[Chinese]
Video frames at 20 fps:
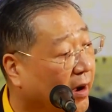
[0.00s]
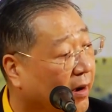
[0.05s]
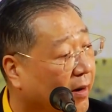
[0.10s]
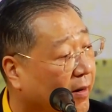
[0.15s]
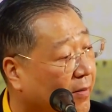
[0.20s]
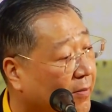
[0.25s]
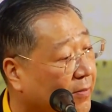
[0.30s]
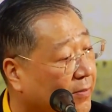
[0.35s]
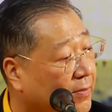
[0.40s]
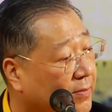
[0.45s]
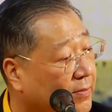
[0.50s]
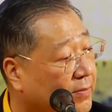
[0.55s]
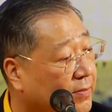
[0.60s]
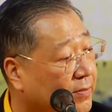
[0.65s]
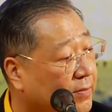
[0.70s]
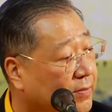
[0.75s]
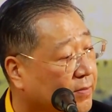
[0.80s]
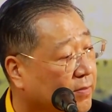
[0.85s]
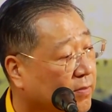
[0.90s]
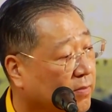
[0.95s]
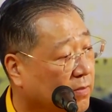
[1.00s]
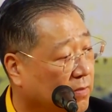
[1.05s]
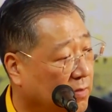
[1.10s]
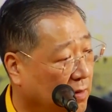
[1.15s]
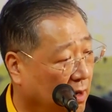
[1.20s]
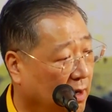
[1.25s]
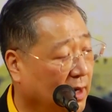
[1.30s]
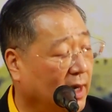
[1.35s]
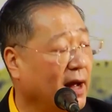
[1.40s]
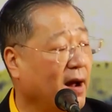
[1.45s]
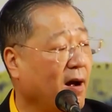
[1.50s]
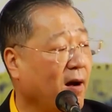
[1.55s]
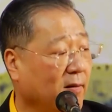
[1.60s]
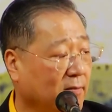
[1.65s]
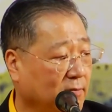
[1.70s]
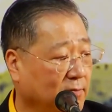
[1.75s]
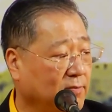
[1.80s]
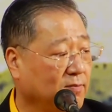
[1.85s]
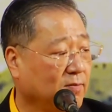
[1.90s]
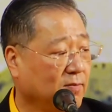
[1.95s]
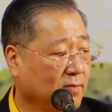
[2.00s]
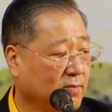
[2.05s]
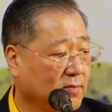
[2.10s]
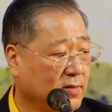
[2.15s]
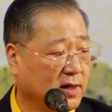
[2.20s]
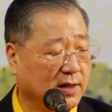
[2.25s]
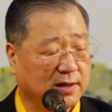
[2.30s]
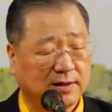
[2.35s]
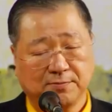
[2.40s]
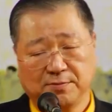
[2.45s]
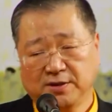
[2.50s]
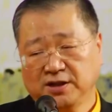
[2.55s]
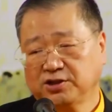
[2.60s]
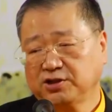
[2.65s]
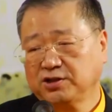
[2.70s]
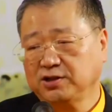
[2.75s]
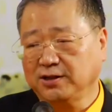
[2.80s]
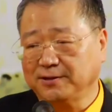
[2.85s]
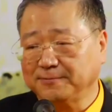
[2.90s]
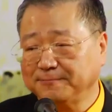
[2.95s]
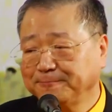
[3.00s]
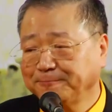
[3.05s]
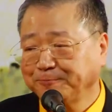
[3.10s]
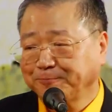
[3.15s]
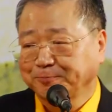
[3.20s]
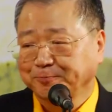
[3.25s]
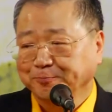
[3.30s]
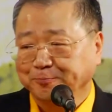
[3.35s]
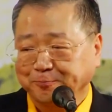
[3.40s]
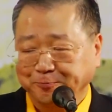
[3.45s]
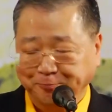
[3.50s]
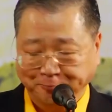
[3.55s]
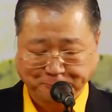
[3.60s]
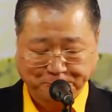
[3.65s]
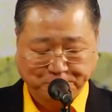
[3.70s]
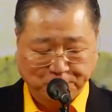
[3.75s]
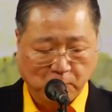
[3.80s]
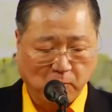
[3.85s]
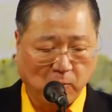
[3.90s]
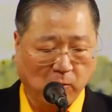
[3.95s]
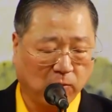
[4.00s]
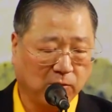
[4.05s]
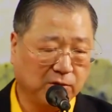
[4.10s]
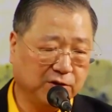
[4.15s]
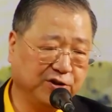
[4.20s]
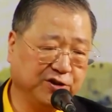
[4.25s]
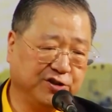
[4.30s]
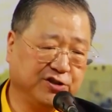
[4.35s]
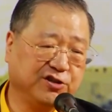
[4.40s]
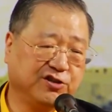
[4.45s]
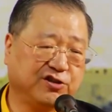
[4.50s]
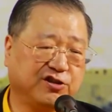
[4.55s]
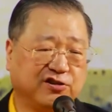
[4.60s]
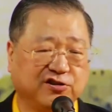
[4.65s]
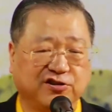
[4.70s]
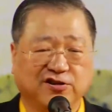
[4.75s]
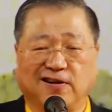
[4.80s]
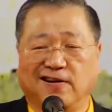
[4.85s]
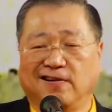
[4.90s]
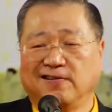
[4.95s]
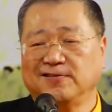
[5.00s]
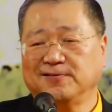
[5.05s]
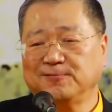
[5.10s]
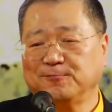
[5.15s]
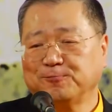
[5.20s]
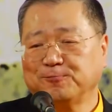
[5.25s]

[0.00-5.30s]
好，好，好了，好了，没事了，已经正常了。